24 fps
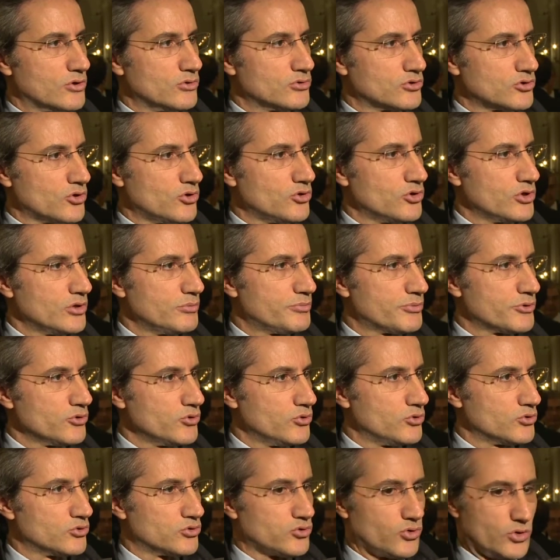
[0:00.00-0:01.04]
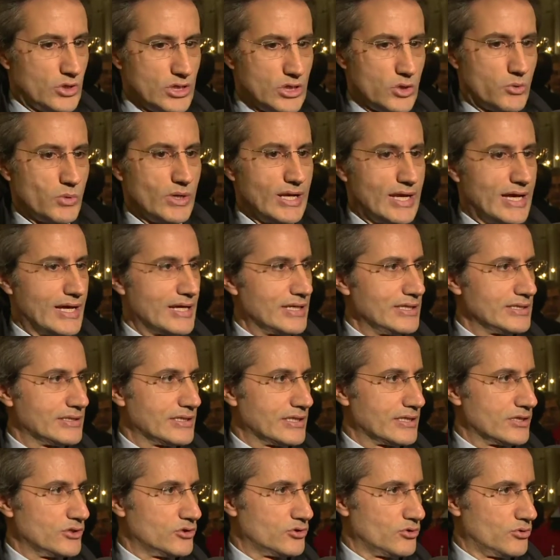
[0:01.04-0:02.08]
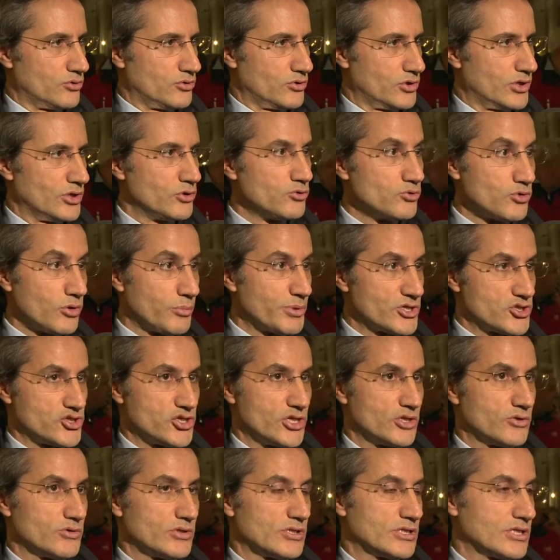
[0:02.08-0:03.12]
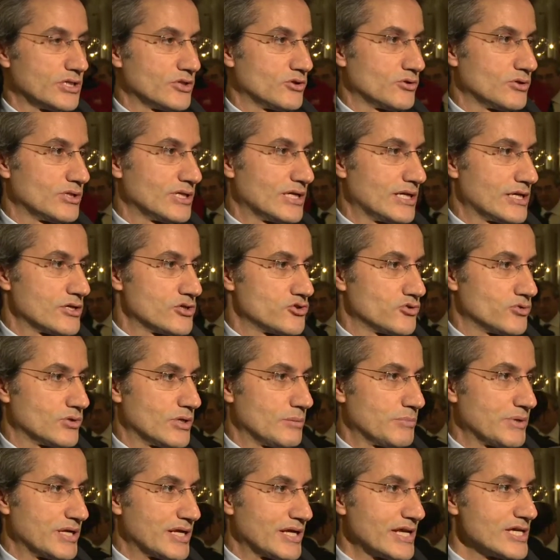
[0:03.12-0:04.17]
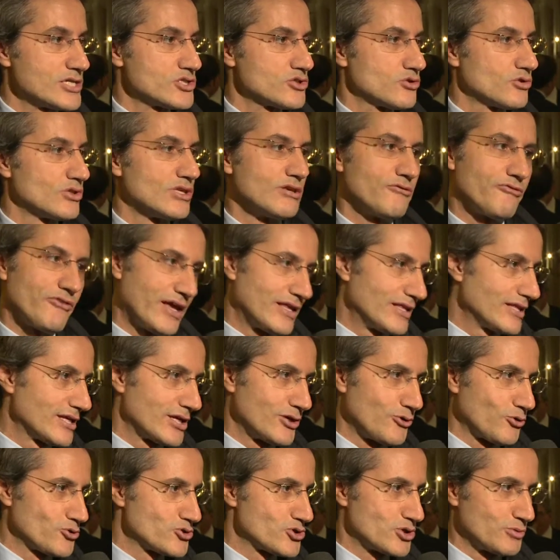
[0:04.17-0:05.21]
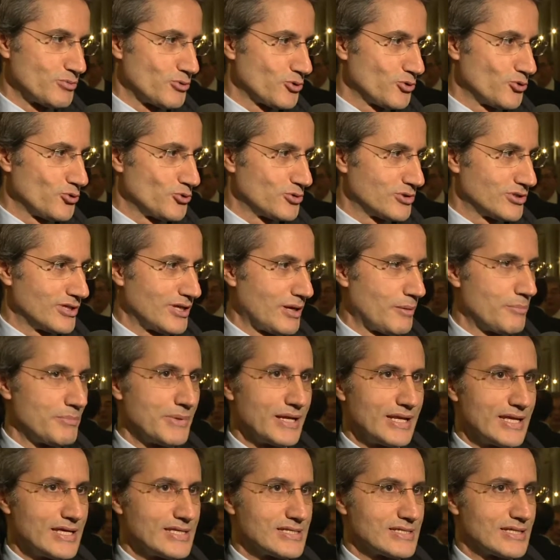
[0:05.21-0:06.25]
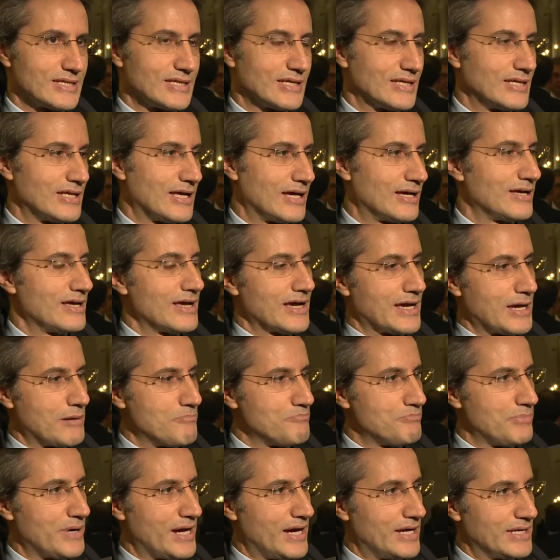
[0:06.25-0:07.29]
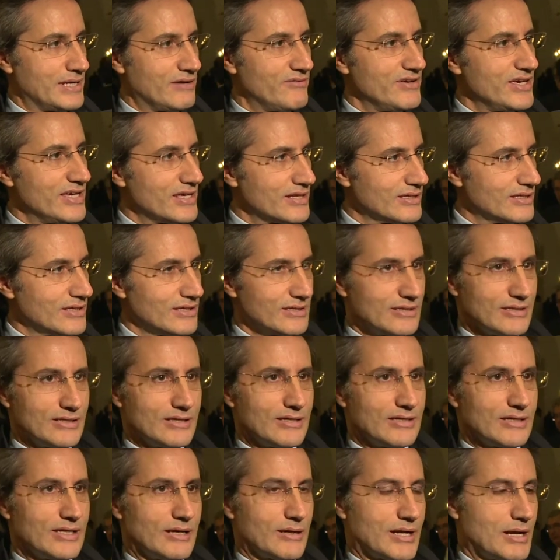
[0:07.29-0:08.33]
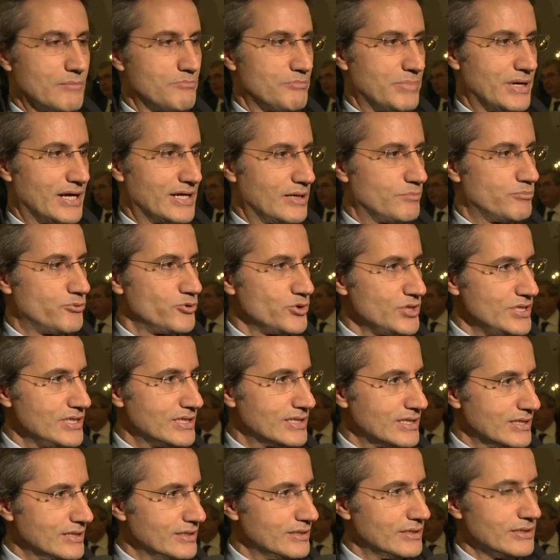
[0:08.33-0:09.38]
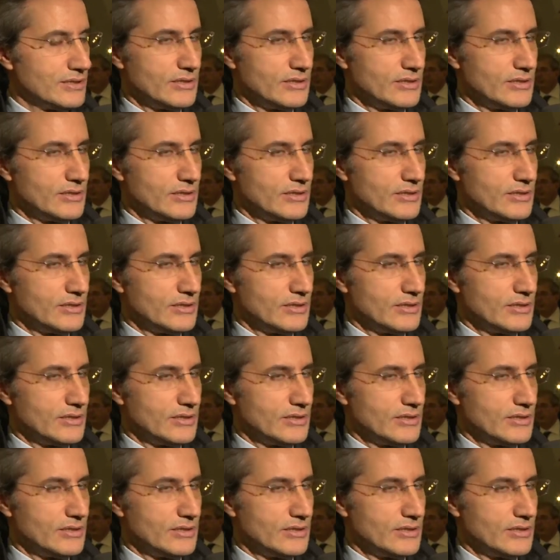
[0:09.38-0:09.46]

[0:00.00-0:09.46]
controllo del prodotto in quell'area del territorio che è l'1% del territorio della regione, per il resto difendere i nostri prodotti, la bellezza della Campania verde, la Campania pulita,